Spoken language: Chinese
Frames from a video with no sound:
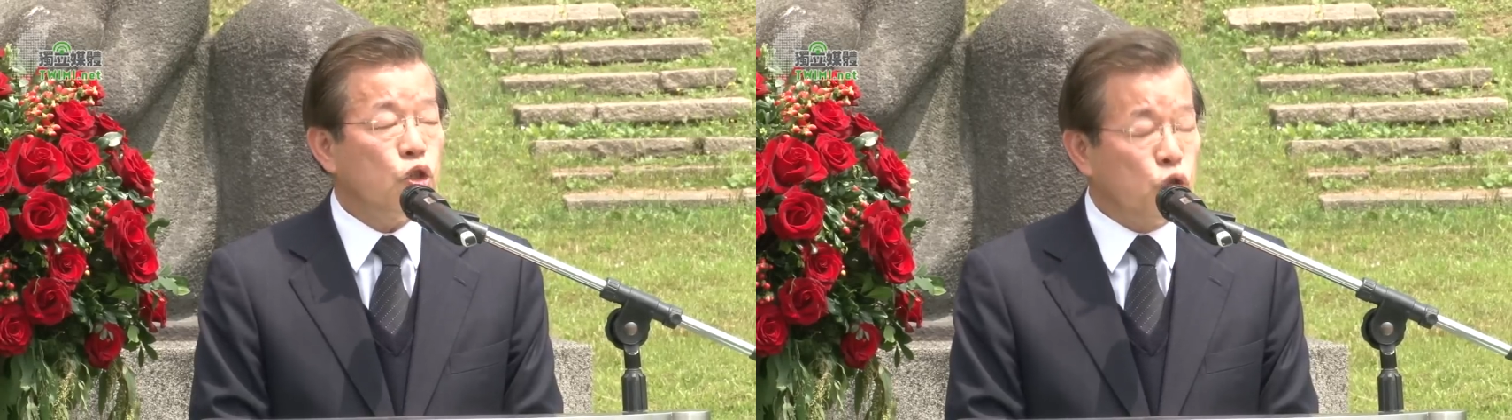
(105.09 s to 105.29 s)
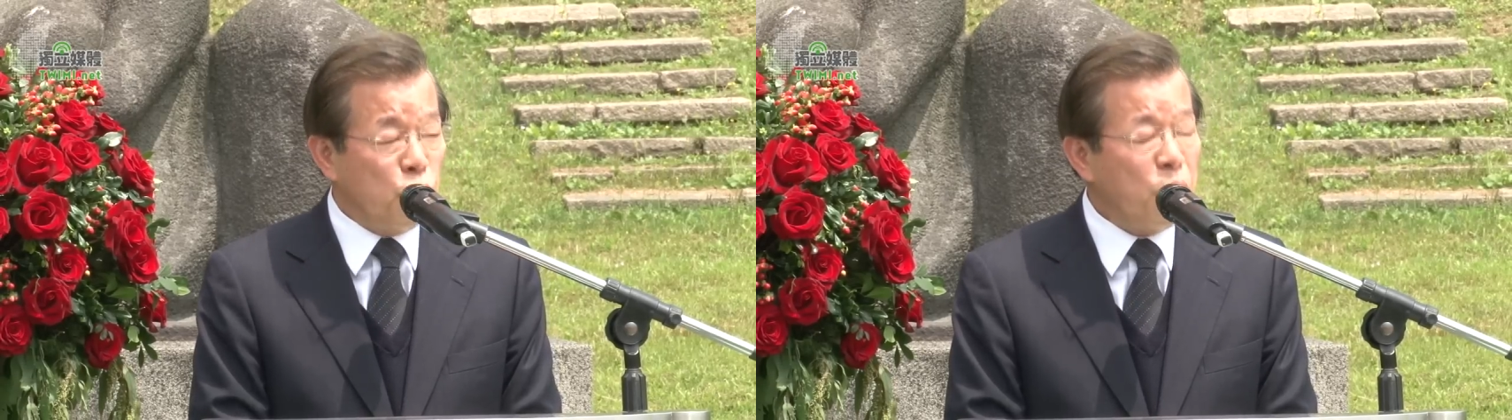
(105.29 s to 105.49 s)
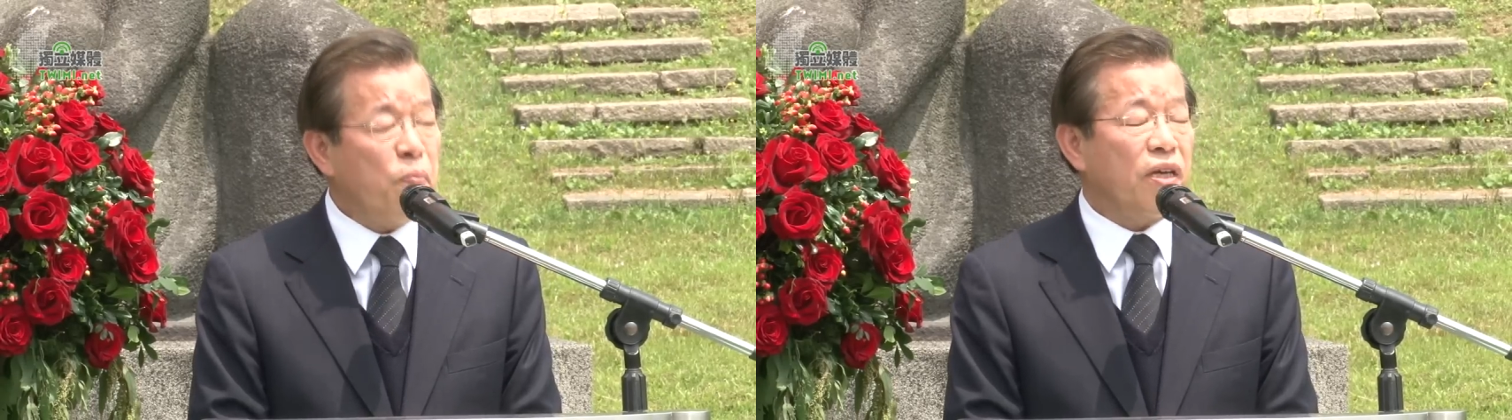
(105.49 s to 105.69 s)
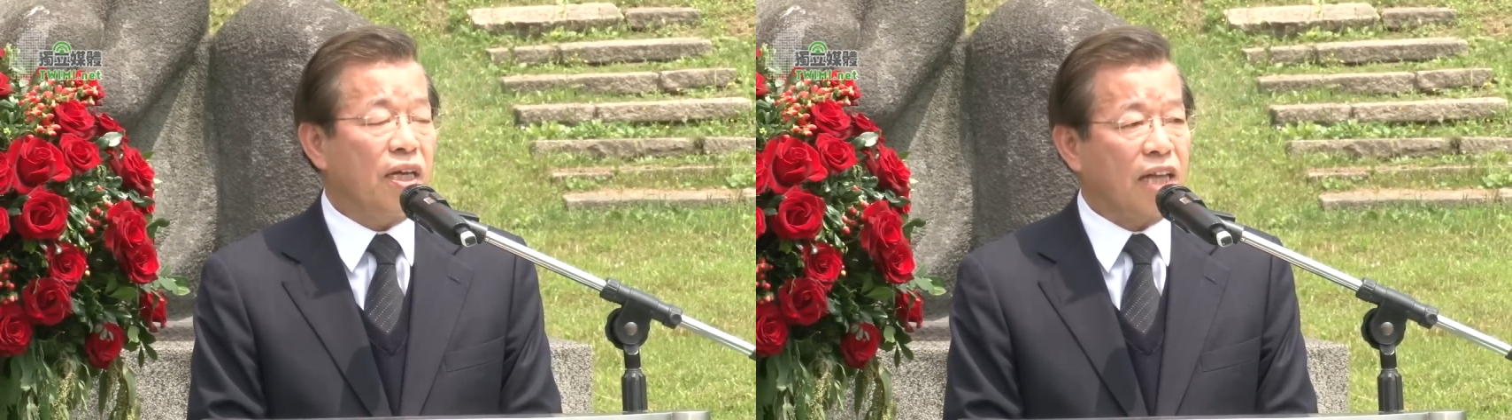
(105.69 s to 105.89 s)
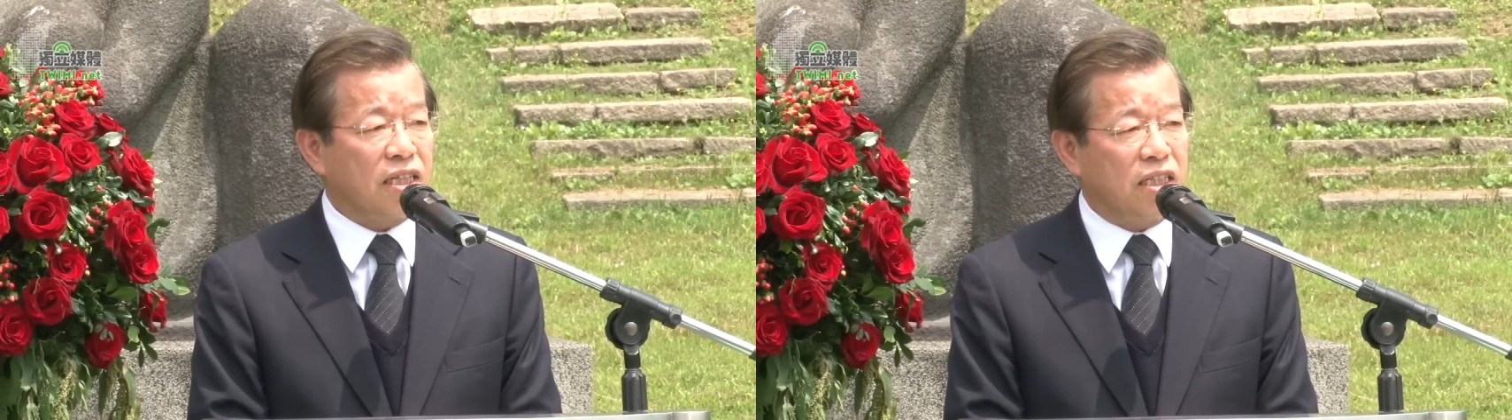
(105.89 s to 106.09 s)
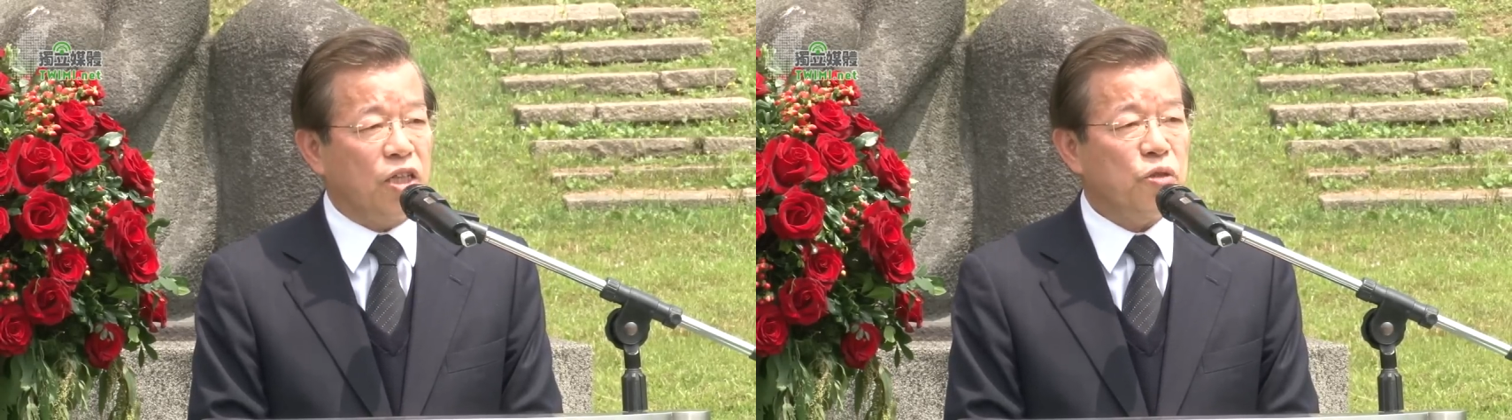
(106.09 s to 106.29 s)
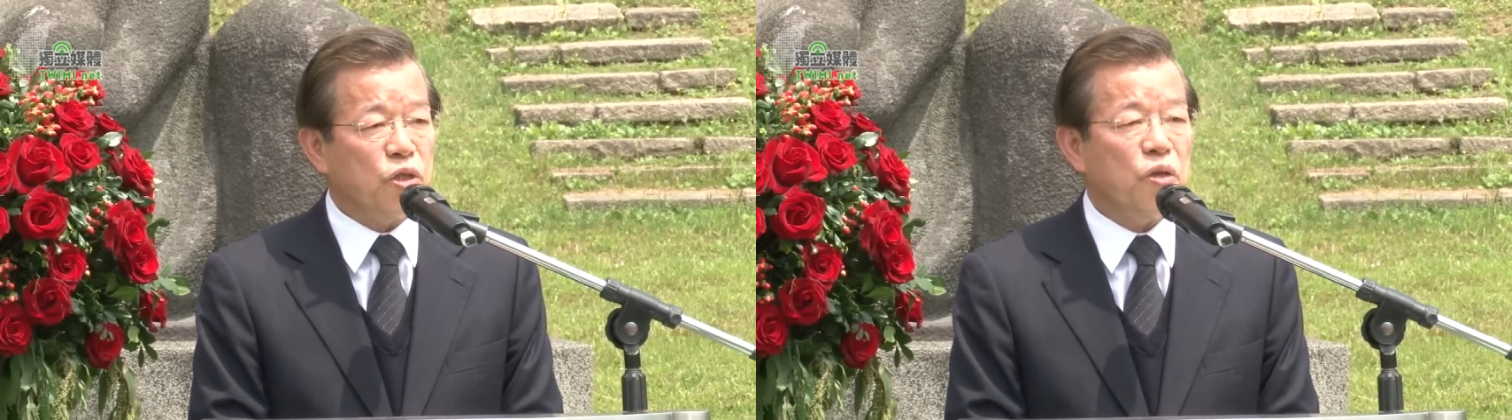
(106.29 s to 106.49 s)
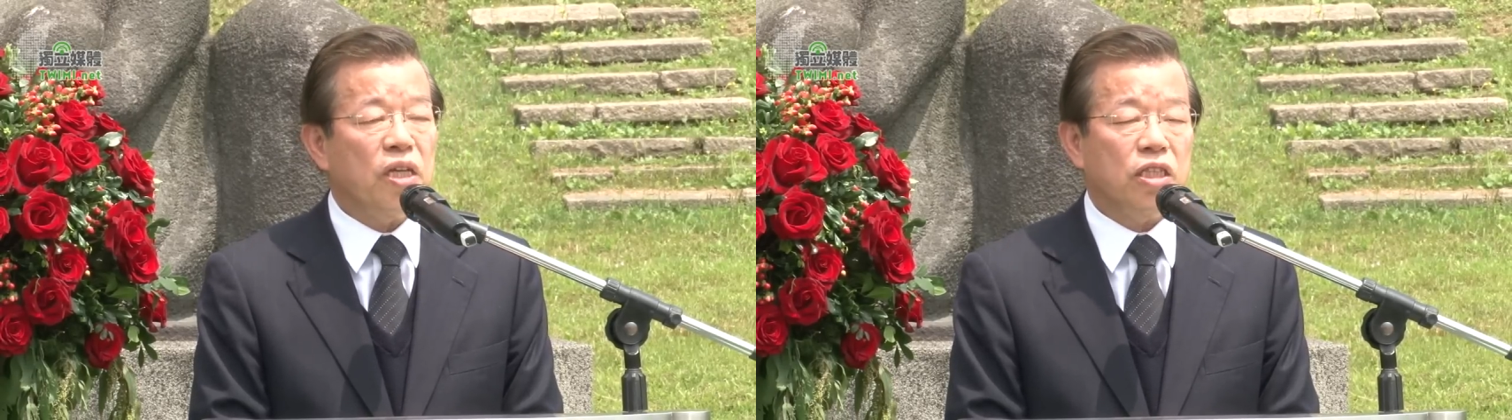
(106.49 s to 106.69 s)
准备的代志拢
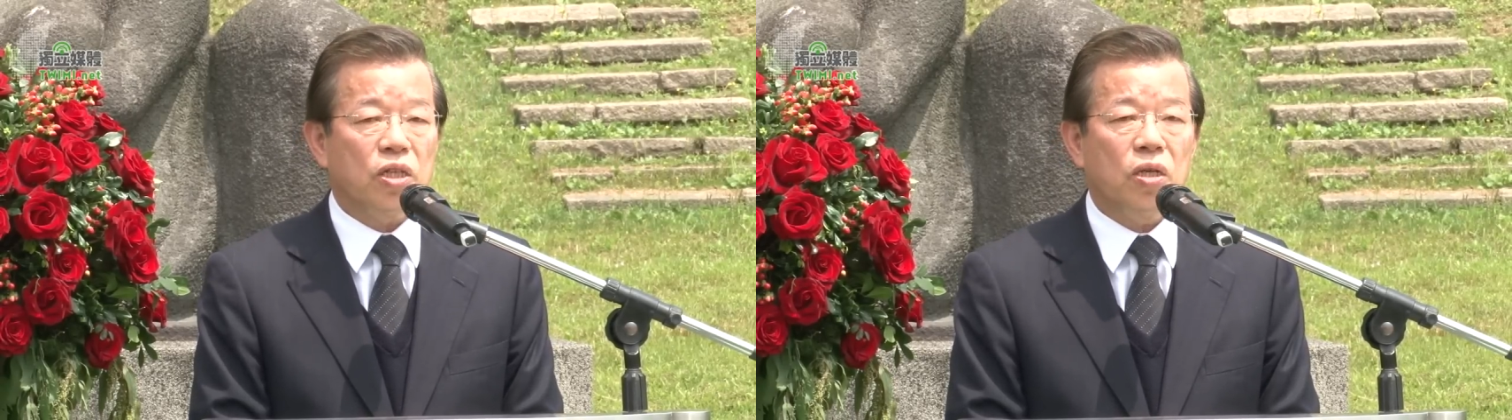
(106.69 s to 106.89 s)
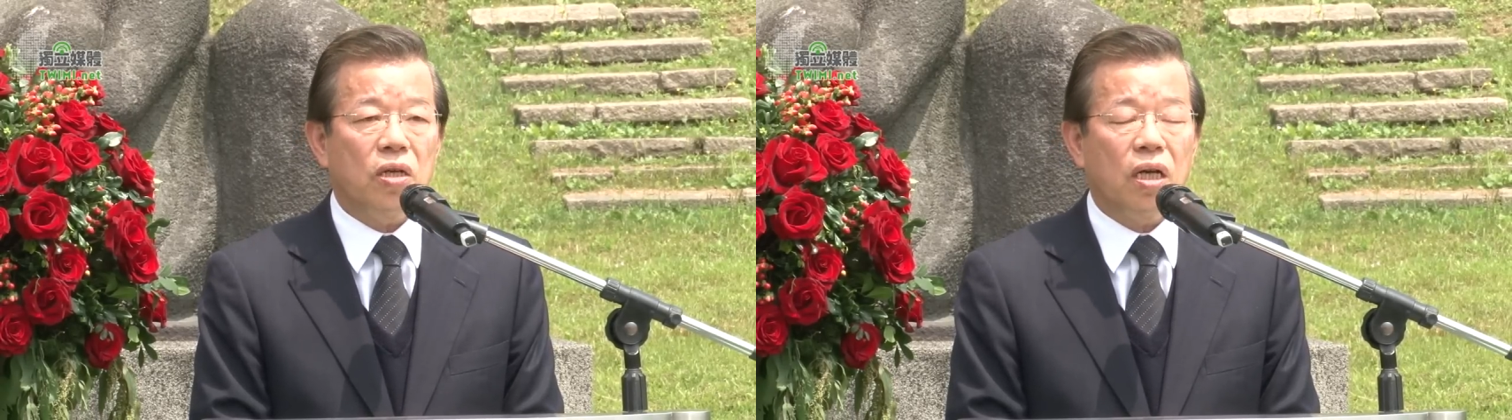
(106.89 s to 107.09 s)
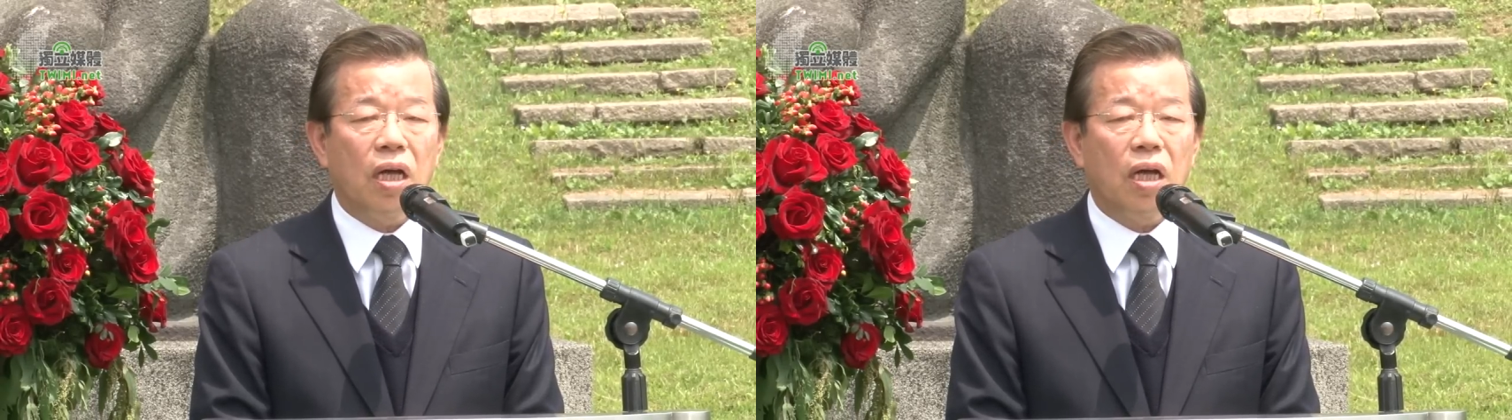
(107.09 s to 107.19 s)
做啊真好。